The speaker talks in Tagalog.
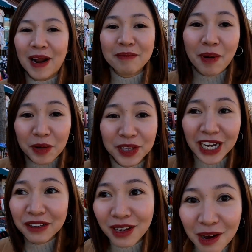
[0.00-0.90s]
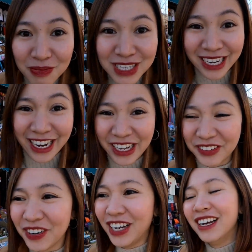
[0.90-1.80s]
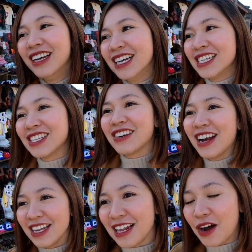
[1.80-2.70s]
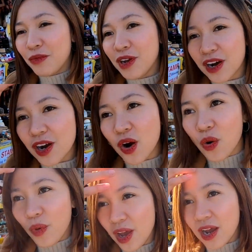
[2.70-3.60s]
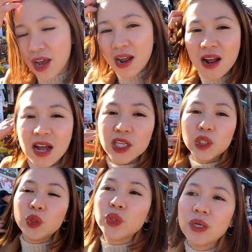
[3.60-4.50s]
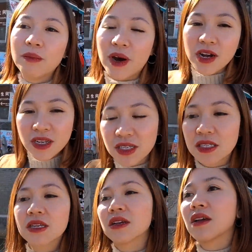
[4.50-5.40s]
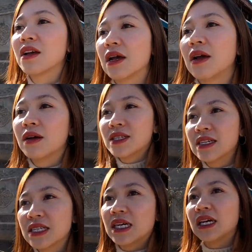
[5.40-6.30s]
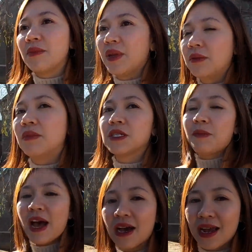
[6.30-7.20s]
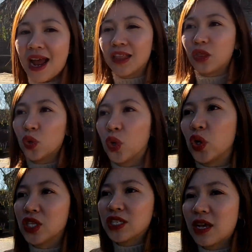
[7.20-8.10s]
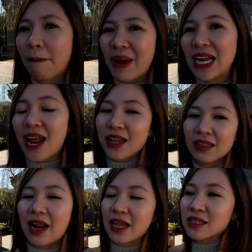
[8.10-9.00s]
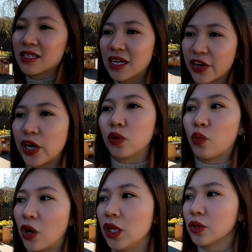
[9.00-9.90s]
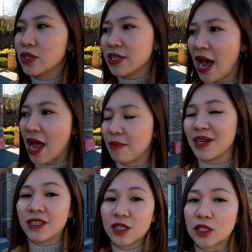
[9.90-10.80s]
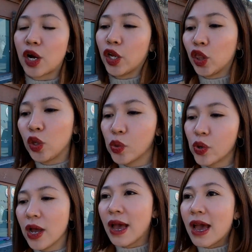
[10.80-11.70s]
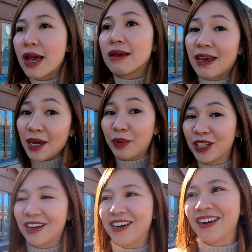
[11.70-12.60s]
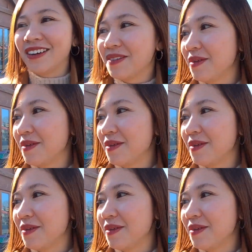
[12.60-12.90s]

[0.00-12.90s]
Parang pagod agad, wala pa sa Great Wall. So right now, we are going to the bus. Sasakay kami ng bus paakyat doon sa main entrance ng Great Wall kung saan magsa-start yung cable car.